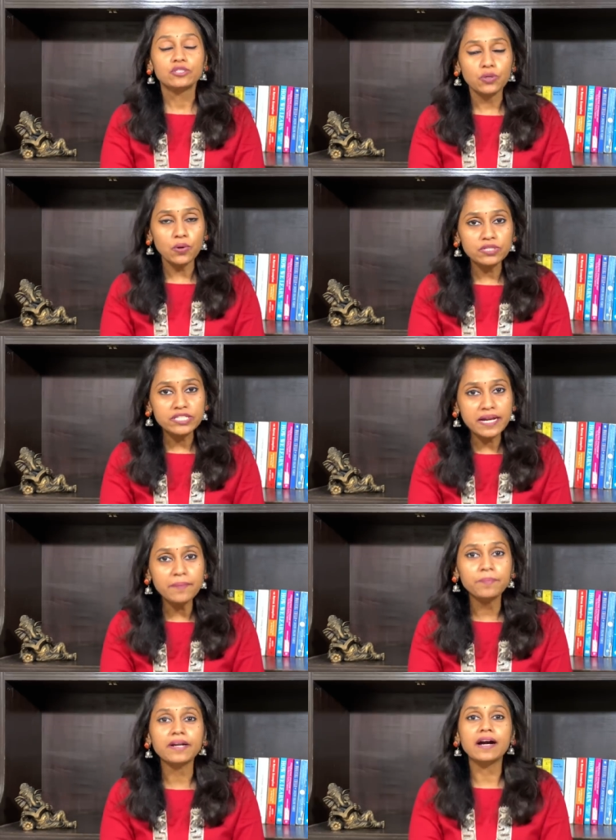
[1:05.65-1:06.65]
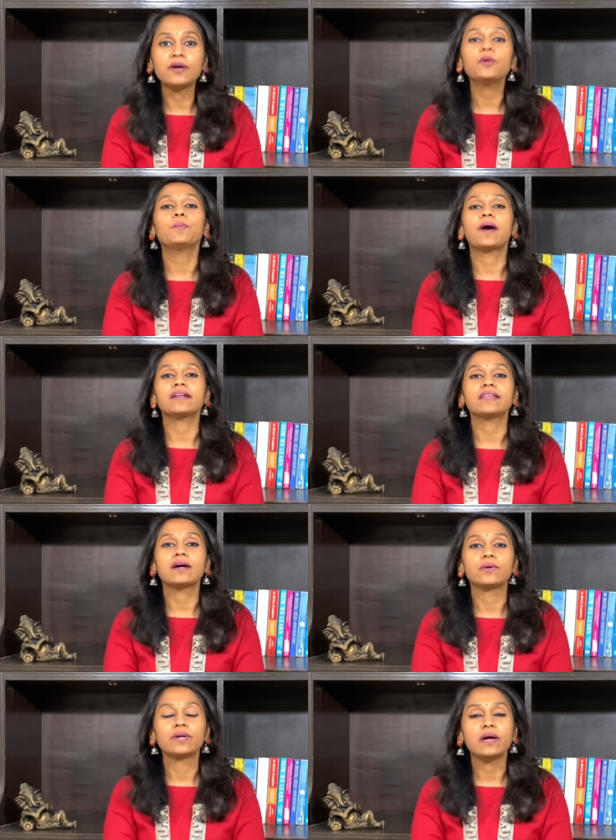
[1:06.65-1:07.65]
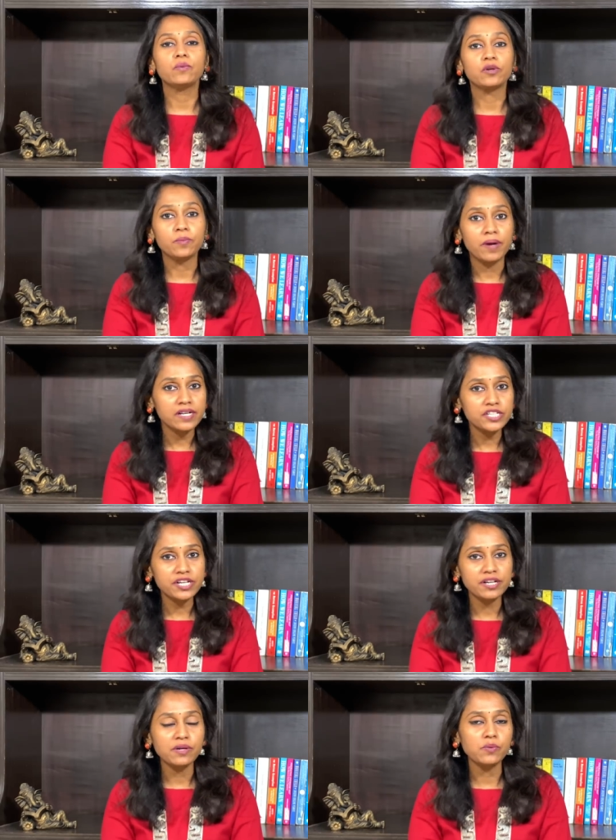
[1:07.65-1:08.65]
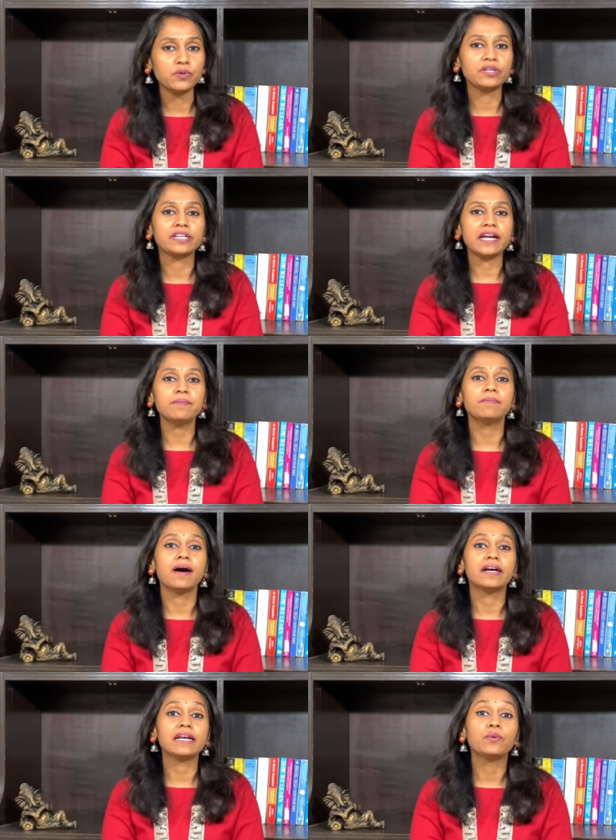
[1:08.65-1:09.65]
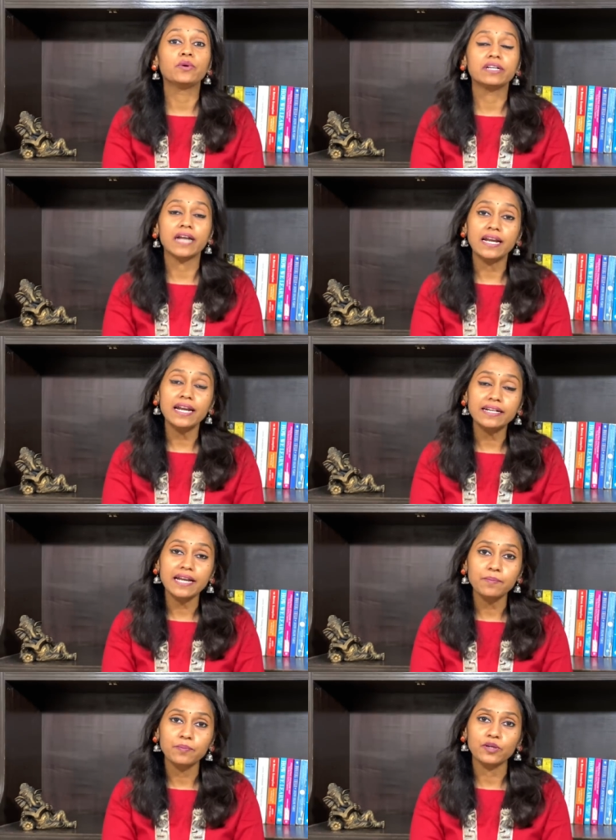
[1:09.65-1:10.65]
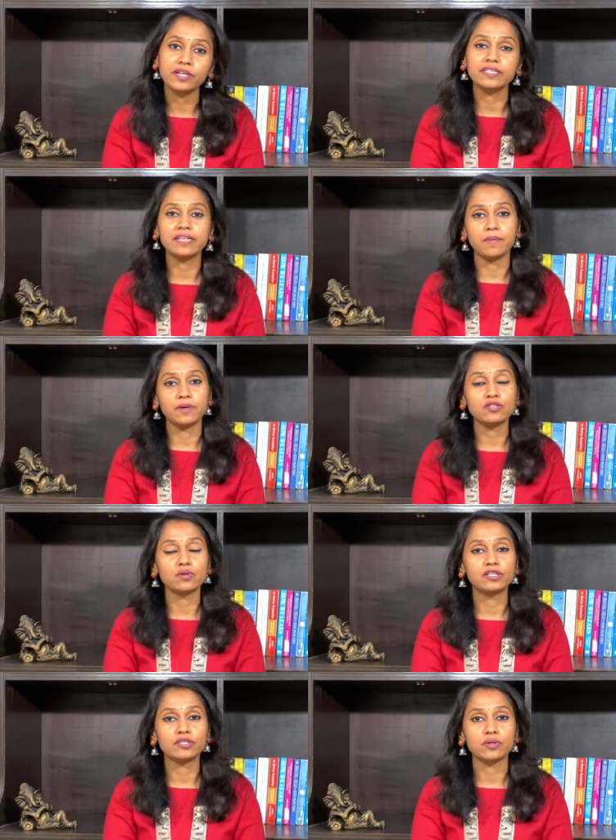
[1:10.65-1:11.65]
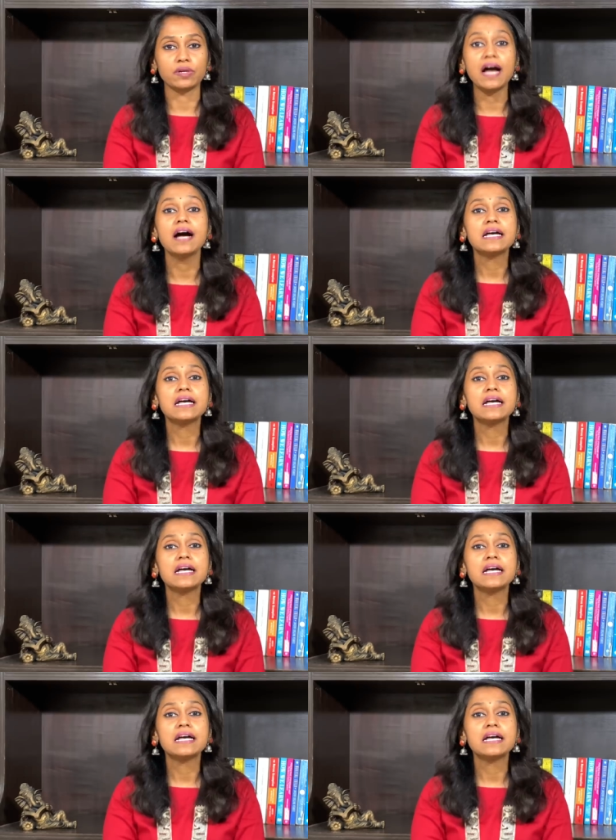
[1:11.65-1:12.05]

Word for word: ஜோசியம் பிரகாரம் பார்த்தா கூட ஒரு மனுஷனுக்கு ஒரு டைம் மாறி ஒரு நல்ல டைம் பிறக்குது அப்படின்னு சொல்லிட்டு சொன்னா